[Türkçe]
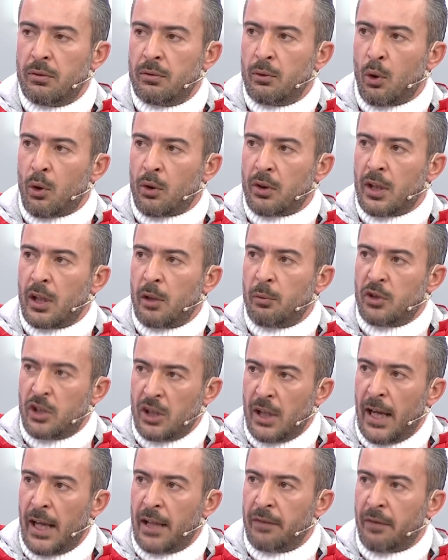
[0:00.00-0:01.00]
Ortada bir
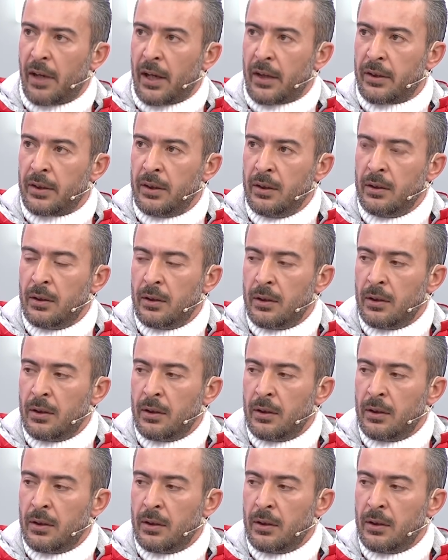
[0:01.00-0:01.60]
cinayet vardı.